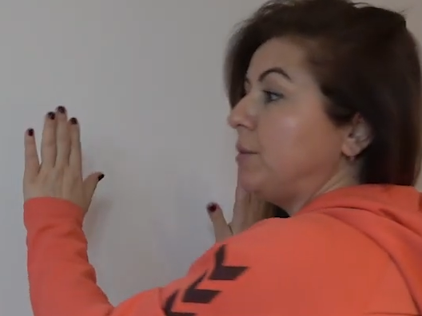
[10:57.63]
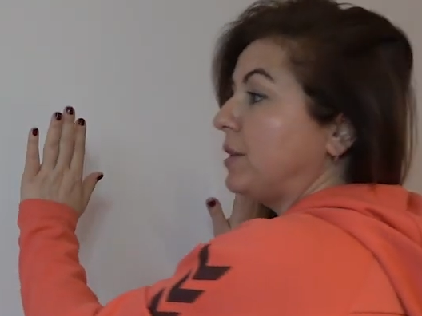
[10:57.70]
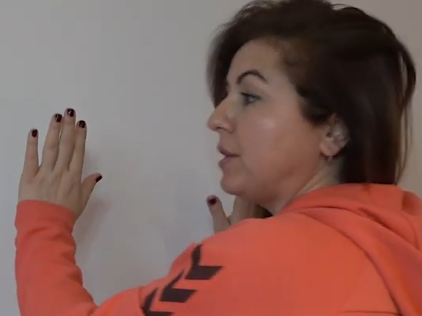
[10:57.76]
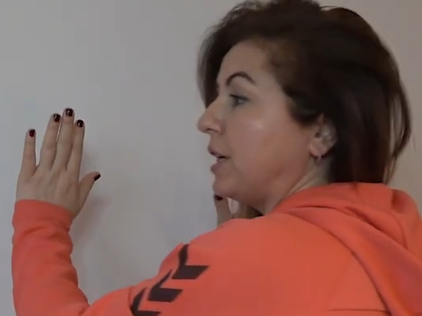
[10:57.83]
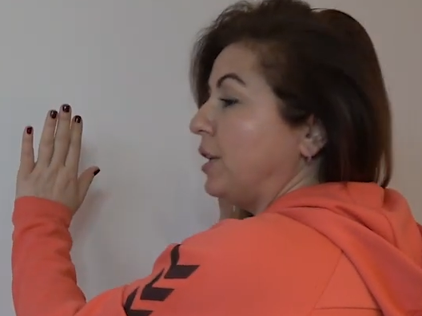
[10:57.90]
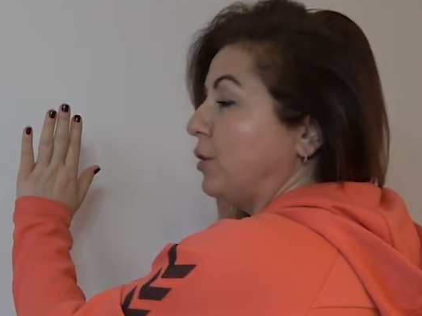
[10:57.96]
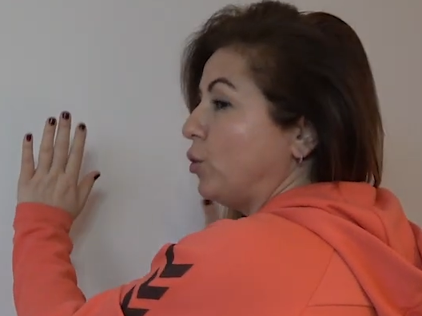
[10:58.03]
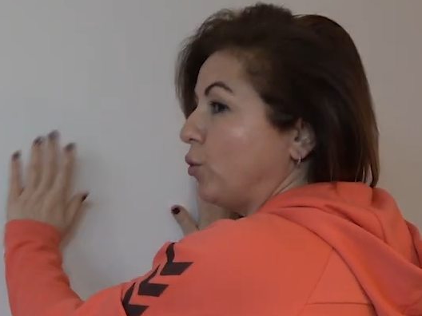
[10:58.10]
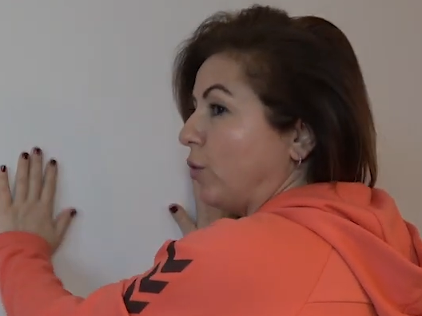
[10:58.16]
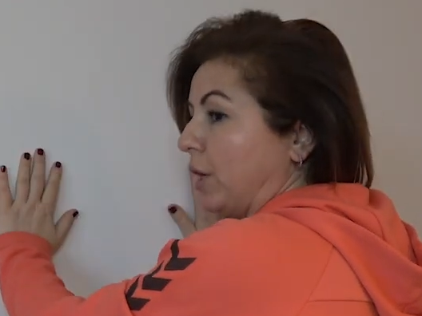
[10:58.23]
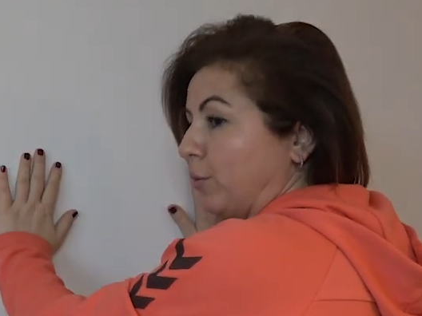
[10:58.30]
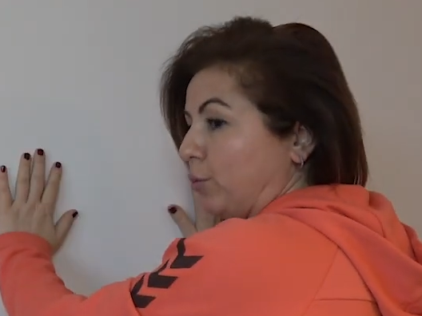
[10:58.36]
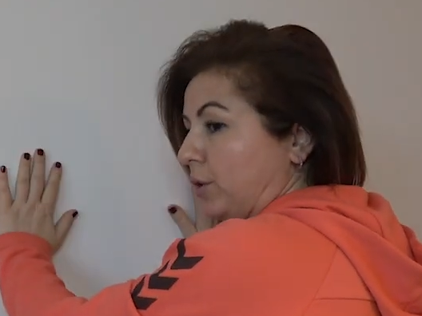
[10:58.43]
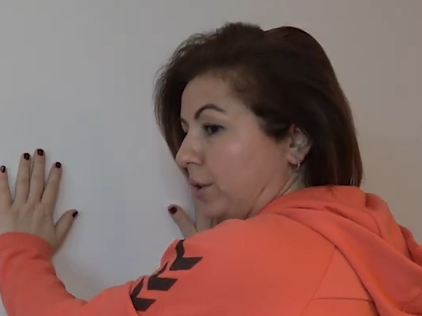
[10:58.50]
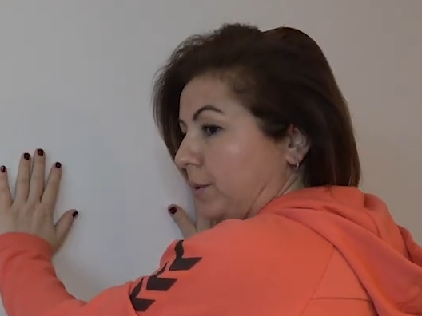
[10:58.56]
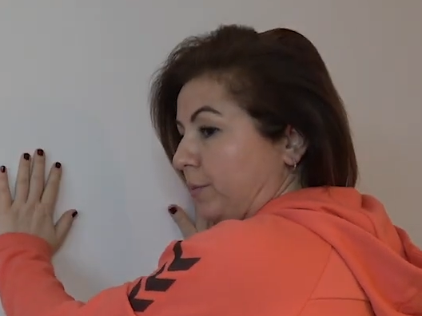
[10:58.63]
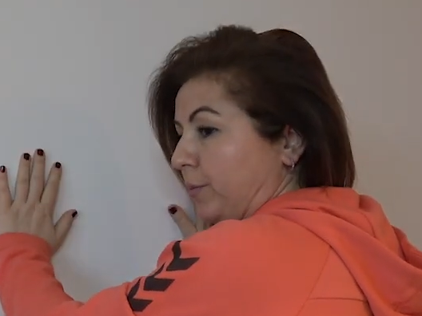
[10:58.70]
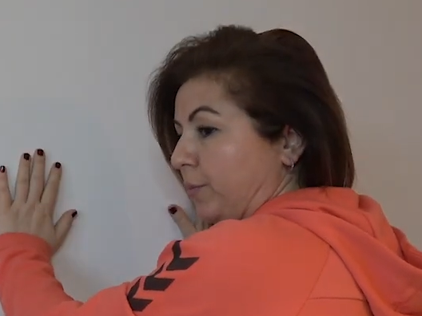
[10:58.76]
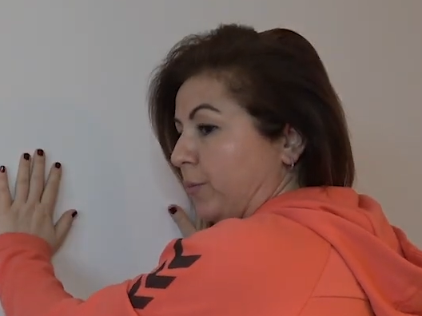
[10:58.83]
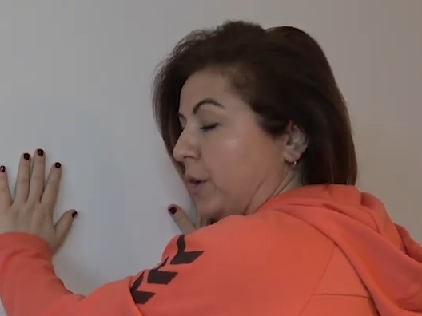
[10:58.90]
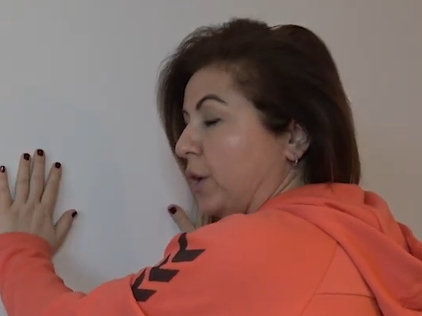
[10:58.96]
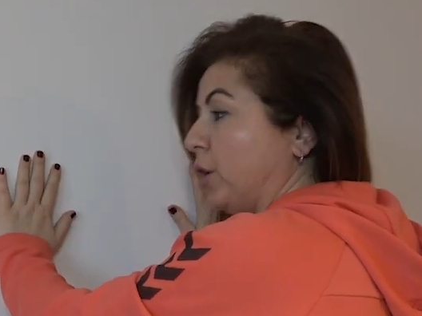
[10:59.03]
bir tane duvar bulalım.
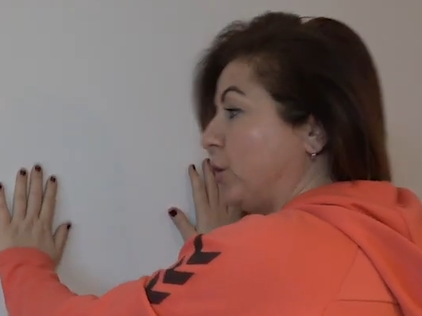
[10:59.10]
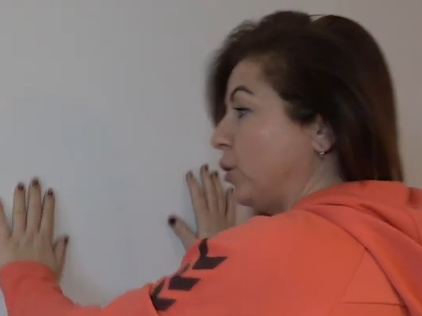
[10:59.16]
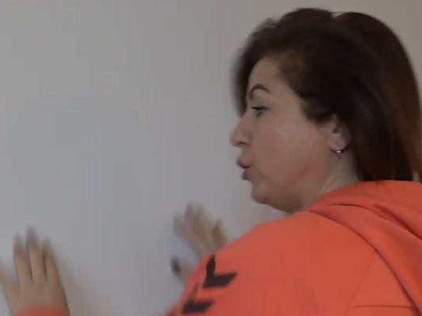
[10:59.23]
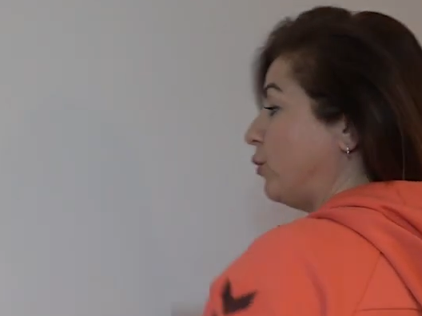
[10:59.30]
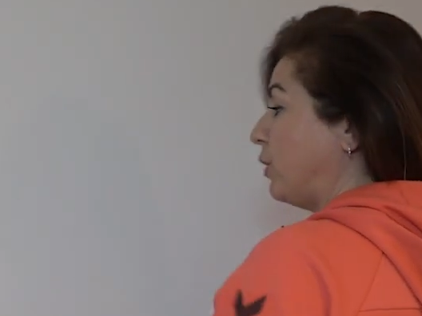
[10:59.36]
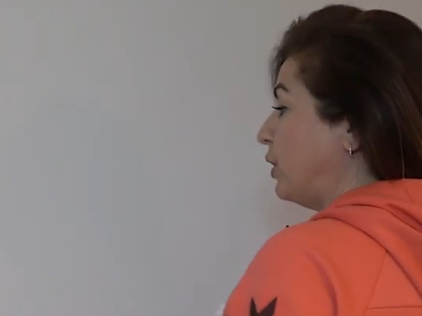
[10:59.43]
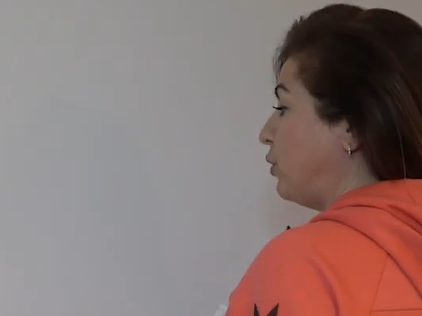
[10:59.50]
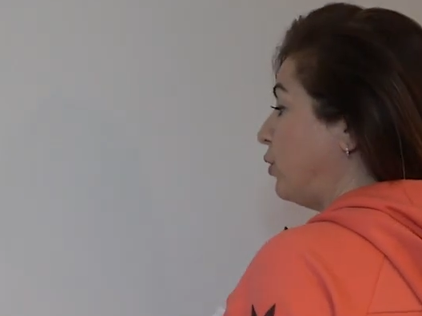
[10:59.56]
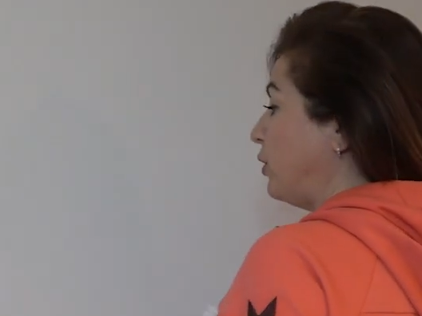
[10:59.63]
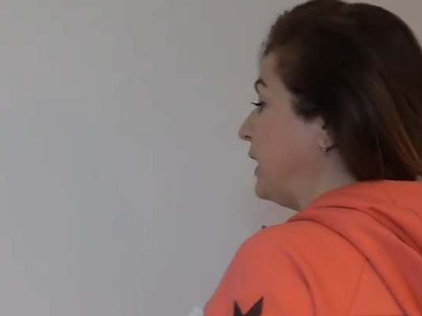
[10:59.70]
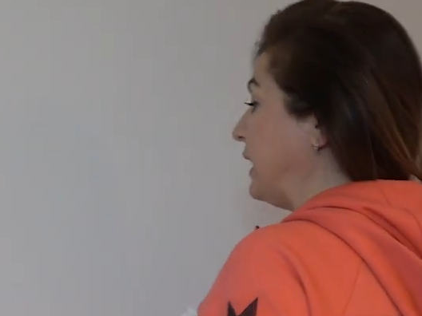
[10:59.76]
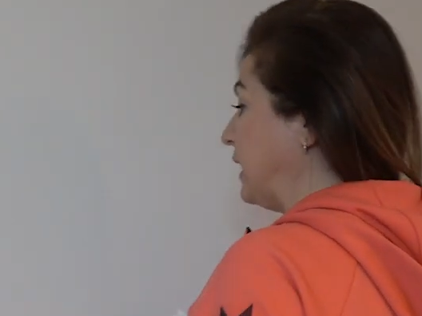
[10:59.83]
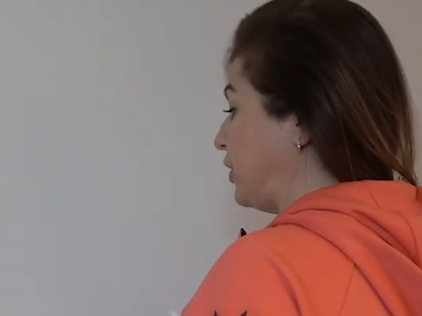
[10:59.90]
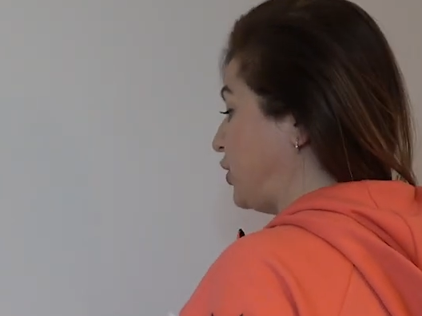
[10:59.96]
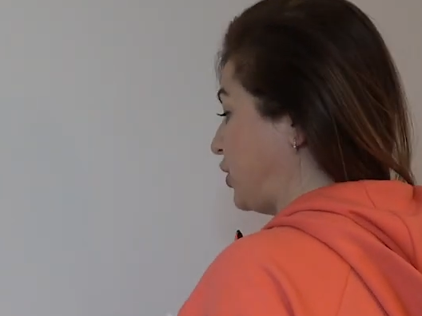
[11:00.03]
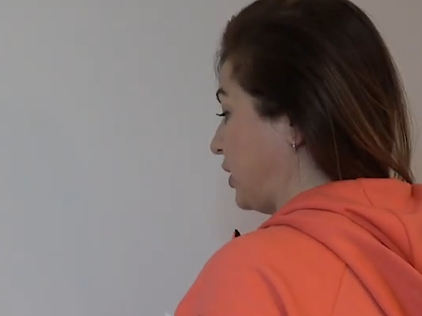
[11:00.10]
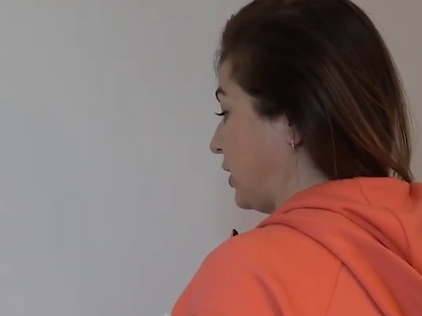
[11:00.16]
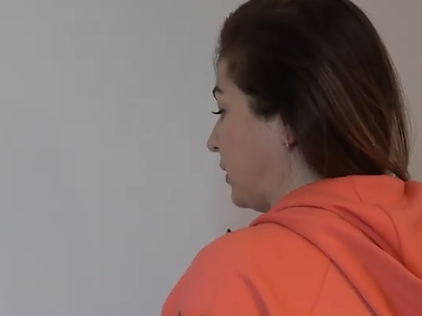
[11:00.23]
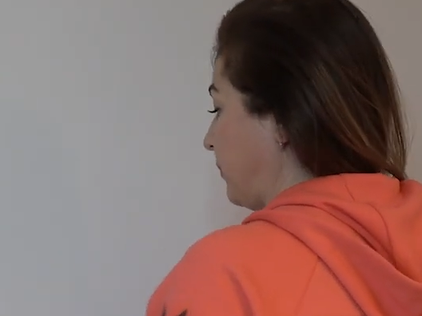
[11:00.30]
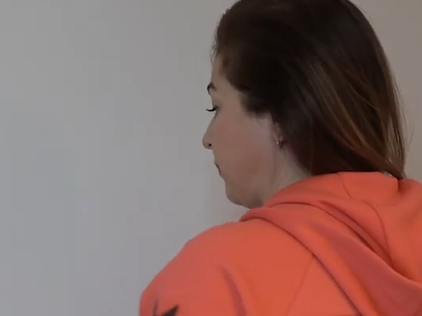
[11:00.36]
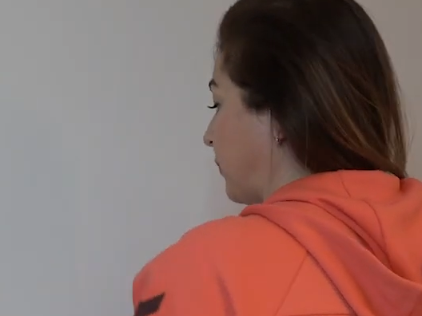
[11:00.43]
Duvarın önüne geçtik.